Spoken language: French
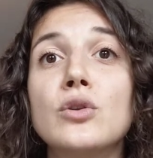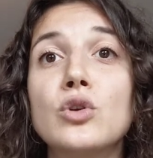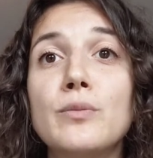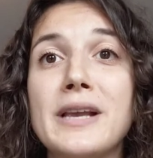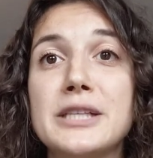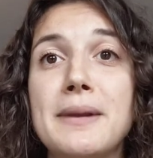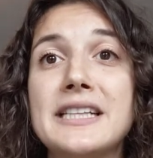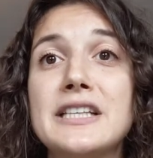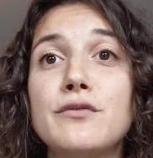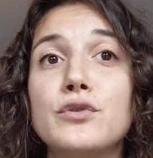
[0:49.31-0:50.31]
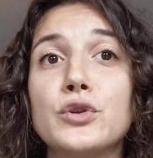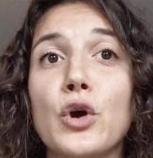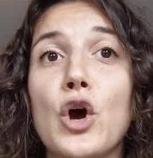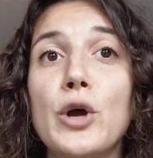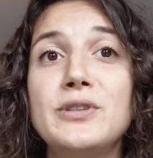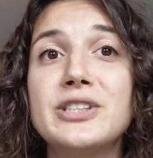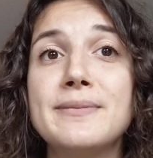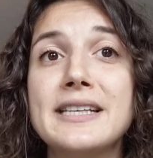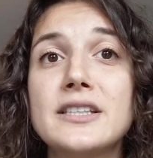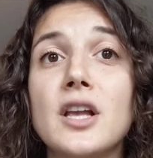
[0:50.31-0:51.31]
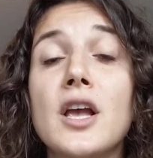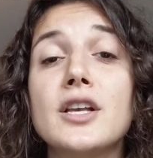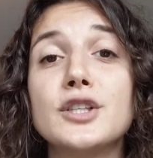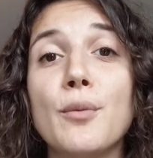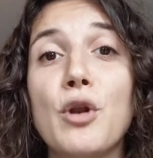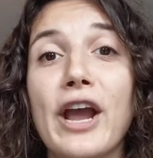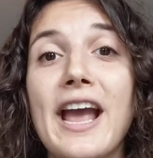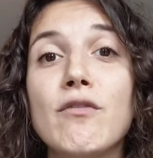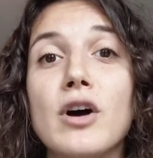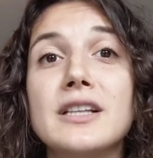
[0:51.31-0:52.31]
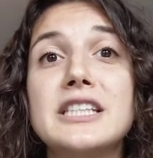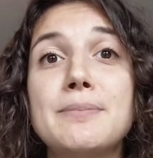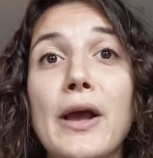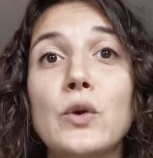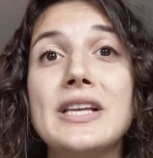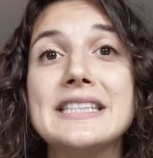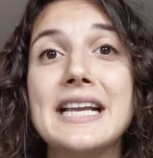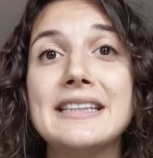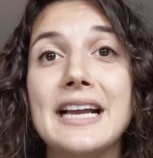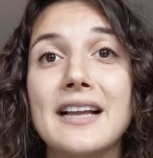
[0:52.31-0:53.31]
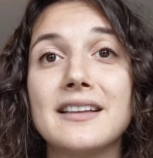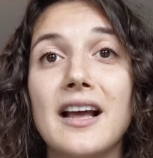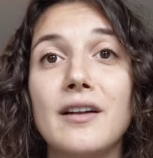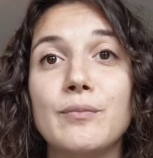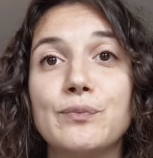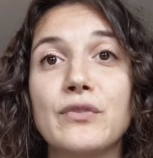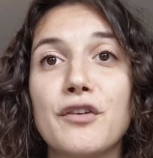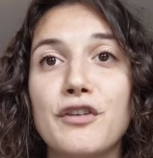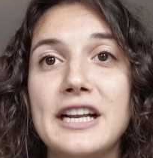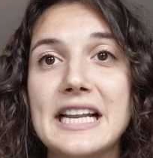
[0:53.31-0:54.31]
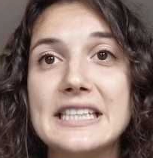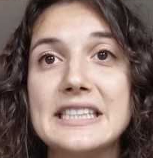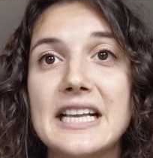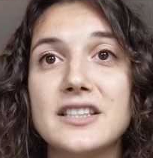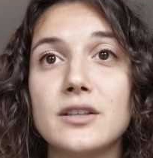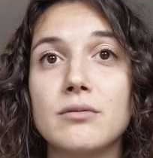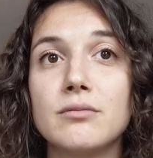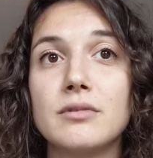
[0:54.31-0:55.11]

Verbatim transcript: toute perspective future optimiste semblerait avoir disparu des scènes théâtrales. Fin de la citation.